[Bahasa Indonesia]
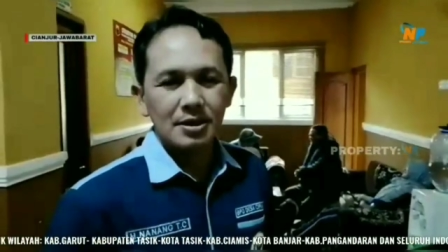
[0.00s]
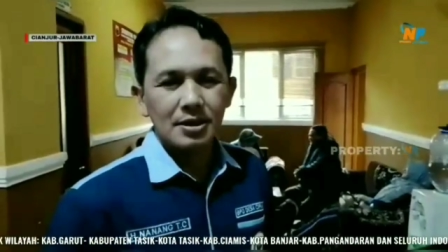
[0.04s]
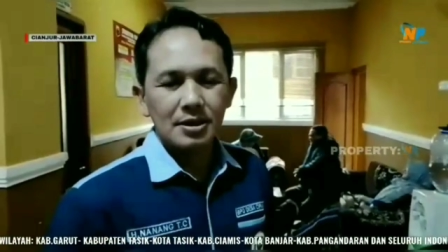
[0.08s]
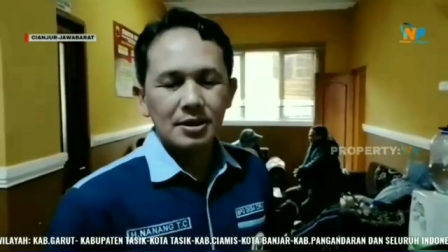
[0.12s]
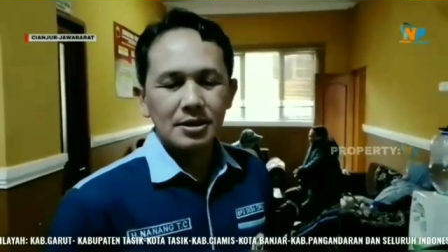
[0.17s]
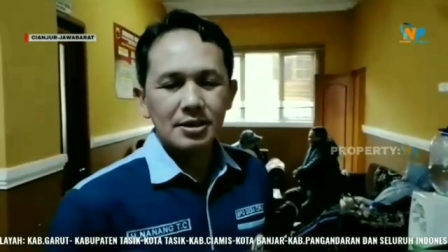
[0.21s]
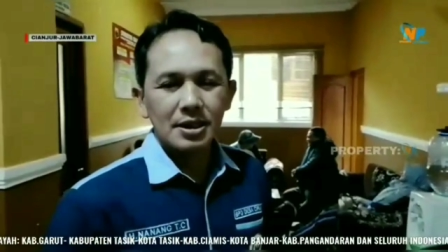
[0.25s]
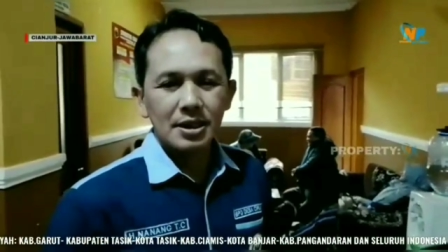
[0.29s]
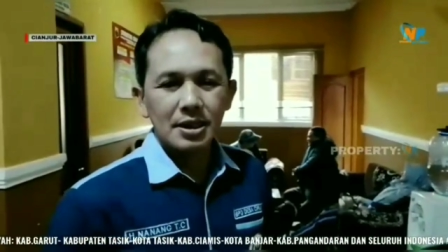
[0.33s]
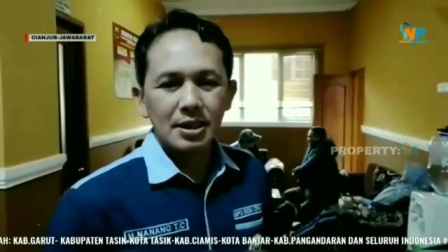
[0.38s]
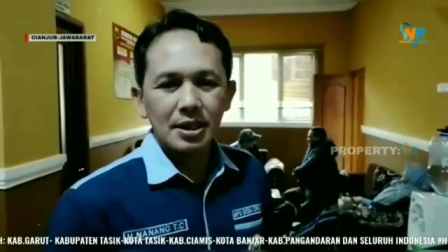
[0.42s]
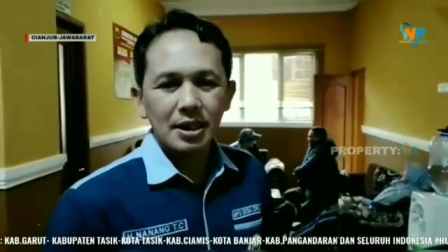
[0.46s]

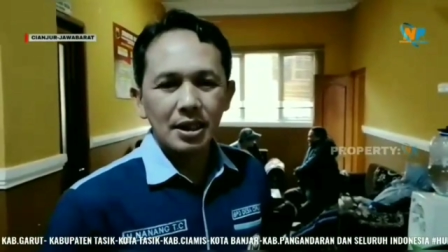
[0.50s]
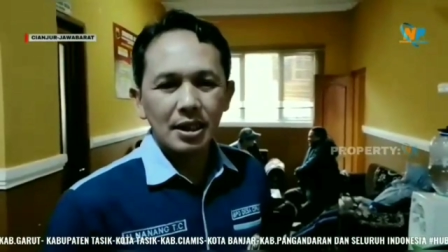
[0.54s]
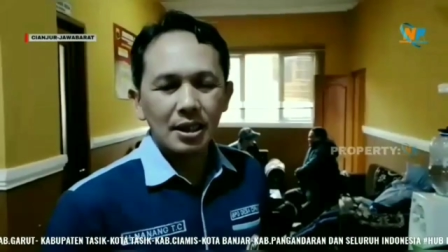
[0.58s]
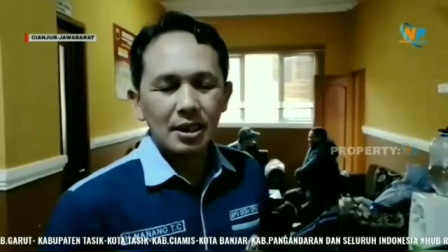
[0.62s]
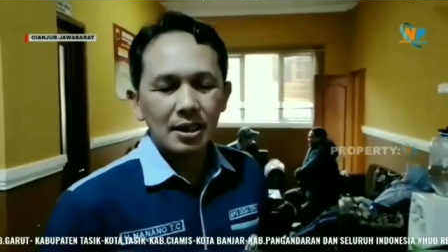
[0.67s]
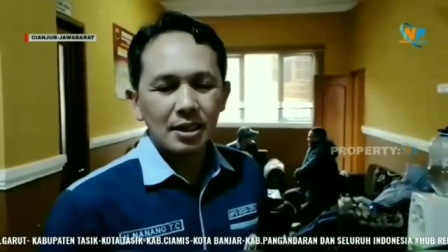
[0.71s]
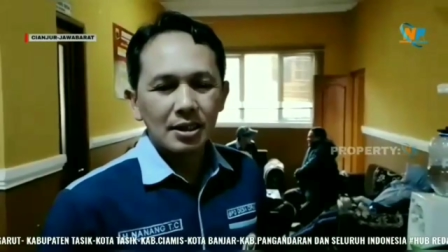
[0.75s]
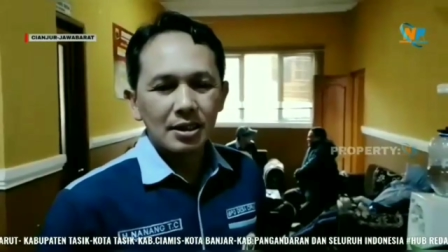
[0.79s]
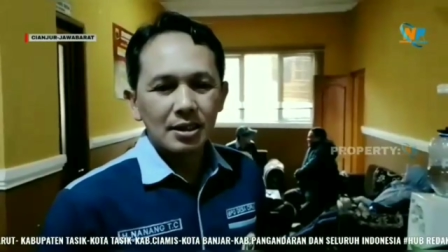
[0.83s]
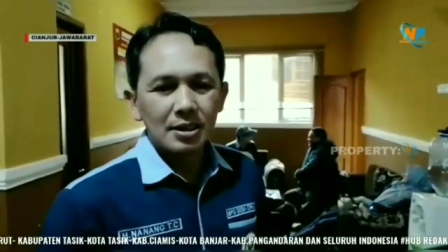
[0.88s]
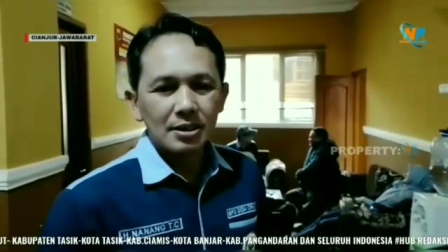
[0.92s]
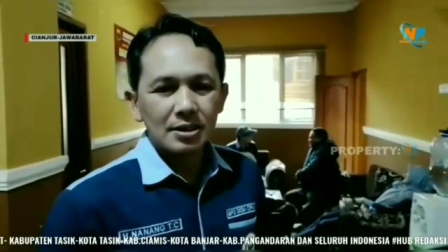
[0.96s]
sehingga
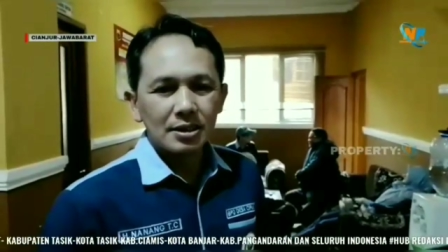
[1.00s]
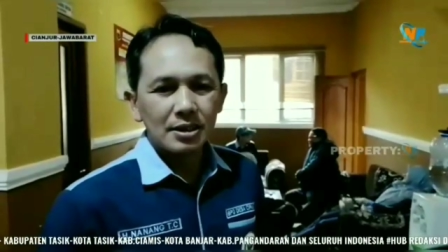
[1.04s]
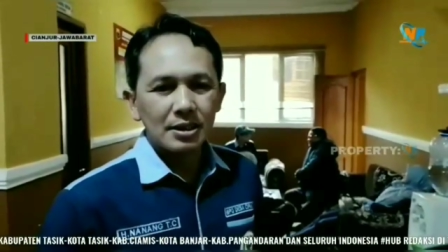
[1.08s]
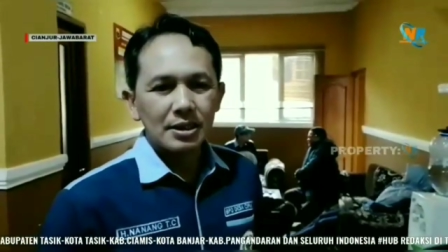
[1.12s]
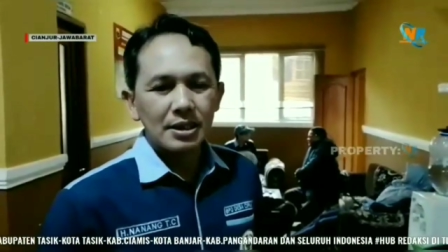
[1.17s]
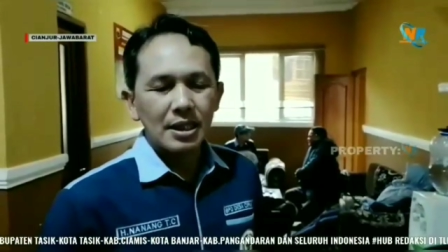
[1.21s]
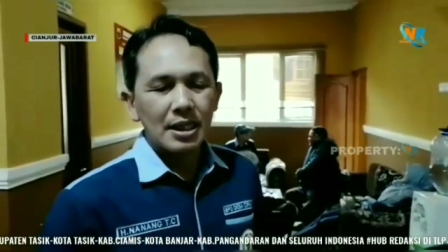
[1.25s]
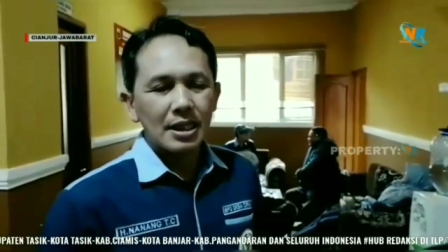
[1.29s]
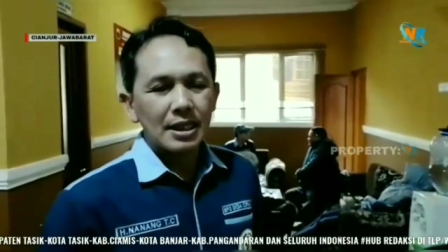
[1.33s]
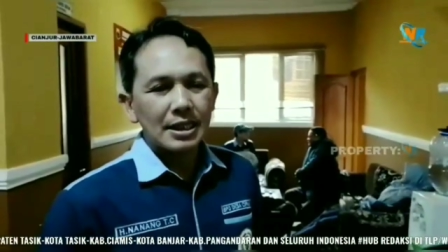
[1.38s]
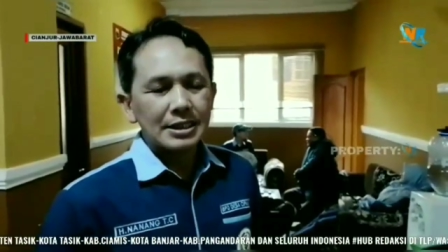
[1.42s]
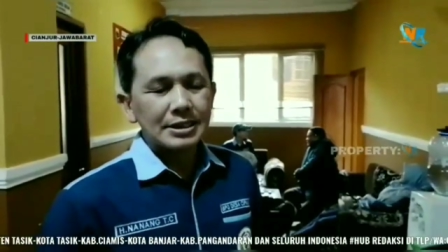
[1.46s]

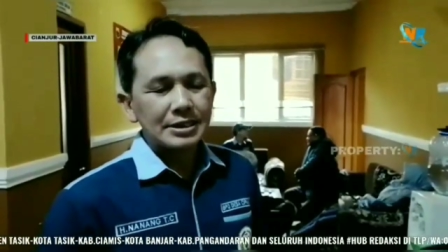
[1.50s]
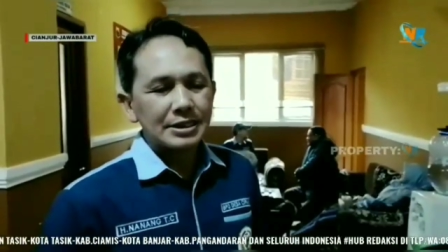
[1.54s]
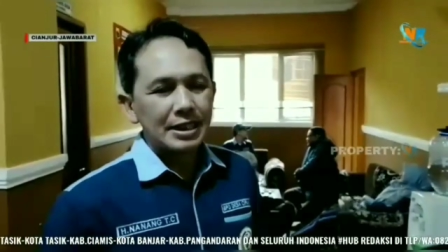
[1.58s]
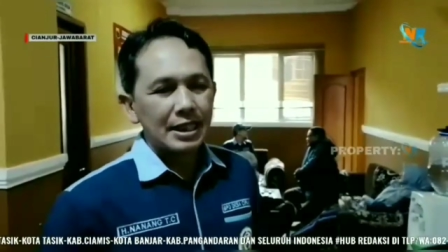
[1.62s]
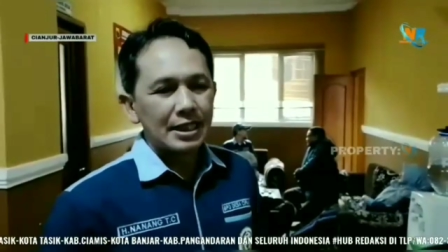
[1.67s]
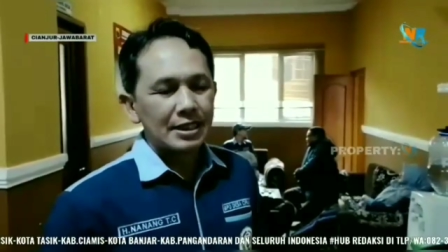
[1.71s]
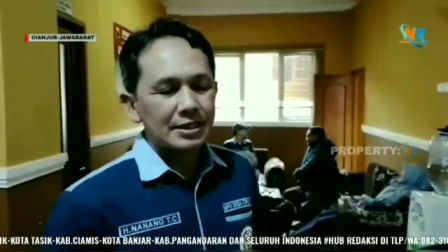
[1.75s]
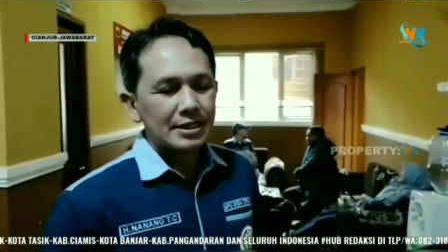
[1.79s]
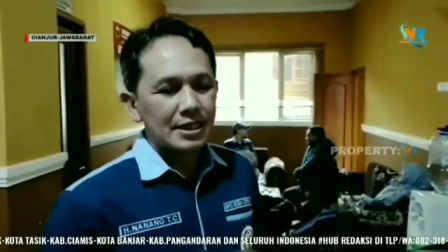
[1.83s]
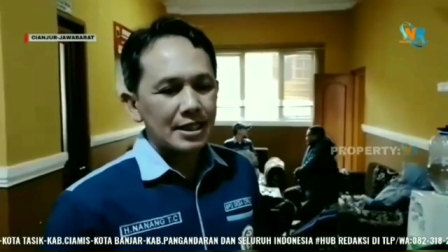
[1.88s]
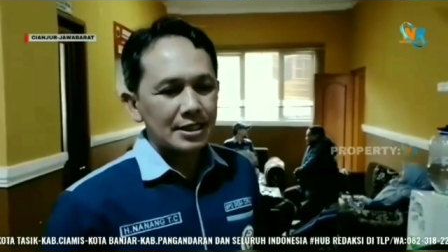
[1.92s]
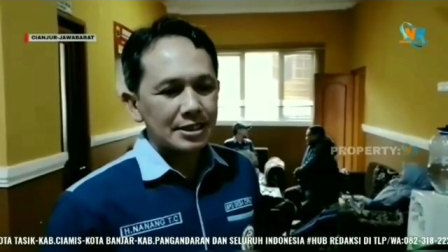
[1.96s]
tidak
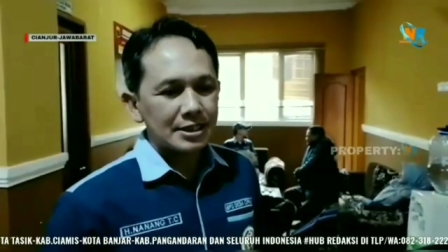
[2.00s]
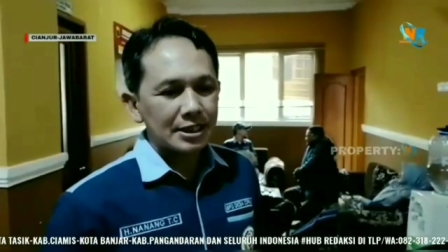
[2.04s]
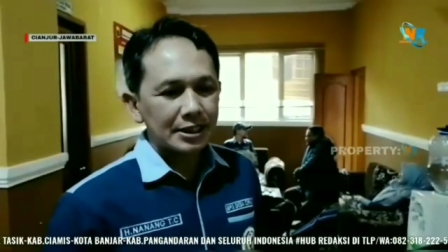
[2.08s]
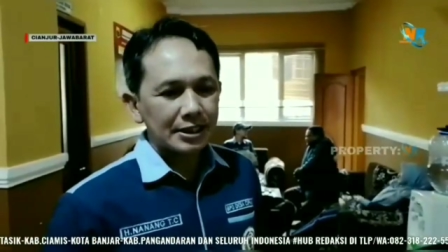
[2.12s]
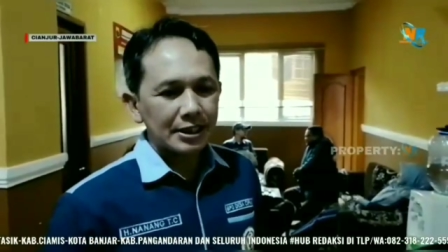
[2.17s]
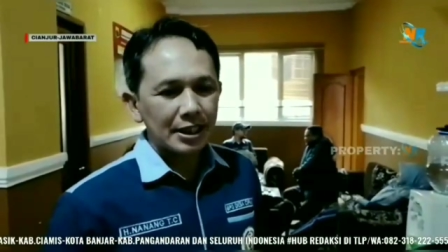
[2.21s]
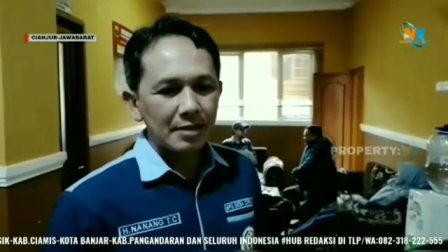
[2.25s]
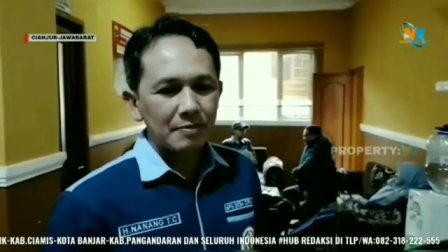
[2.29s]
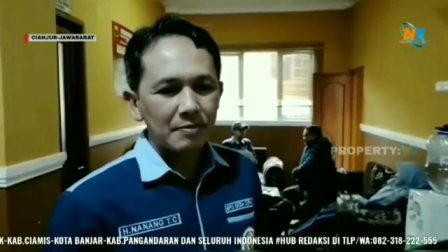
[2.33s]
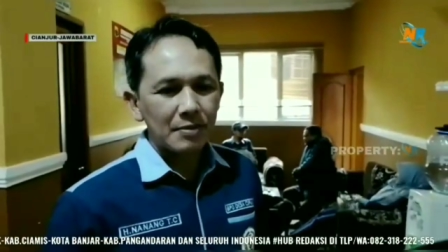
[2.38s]
saja serta